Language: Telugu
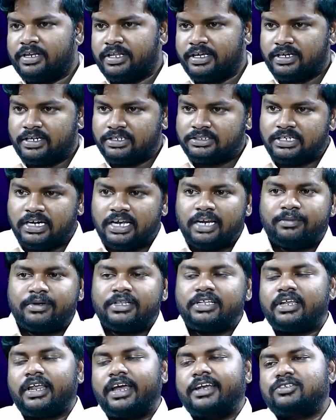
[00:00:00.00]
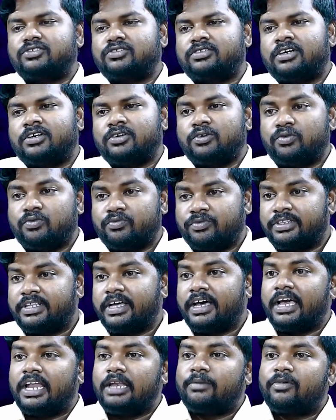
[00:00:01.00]
మన దగ్గర చాలామంది క్లయింట్స్ ఉన్నారు
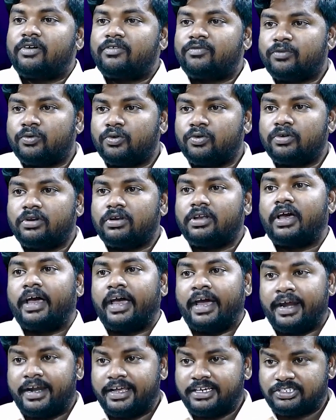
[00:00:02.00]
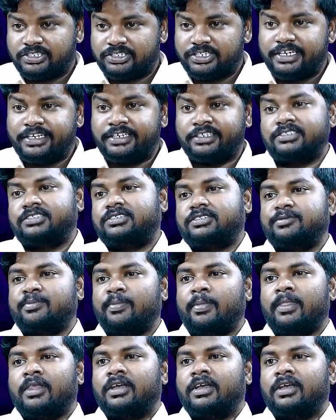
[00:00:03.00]
విత్ ద హెల్ప్ ఆఫ్ గూగుల్ యాడ్ ఎక్స్చేంజ్